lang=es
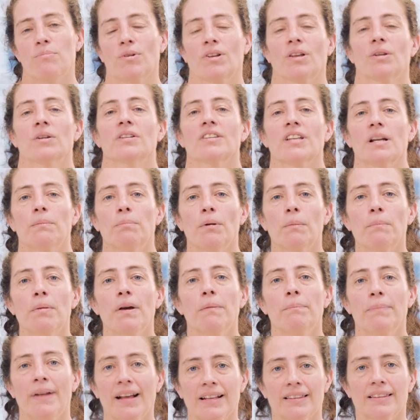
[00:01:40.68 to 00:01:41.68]
Porque nuestras
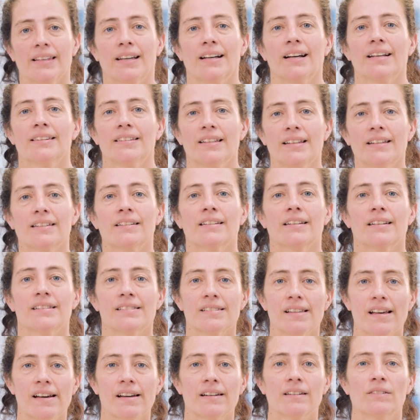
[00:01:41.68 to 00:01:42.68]
propias prácticas tienen que
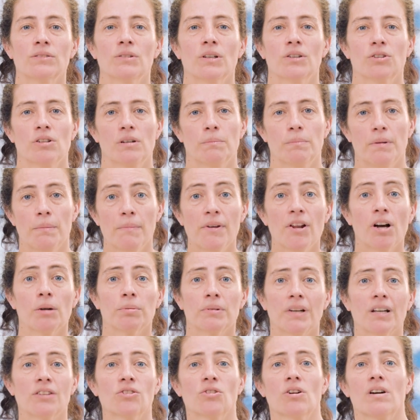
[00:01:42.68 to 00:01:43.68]
ser nuestro primer
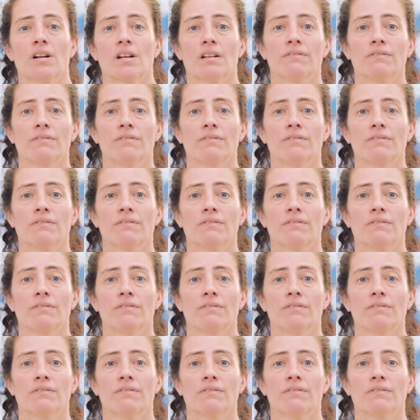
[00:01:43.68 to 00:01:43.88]
objeto de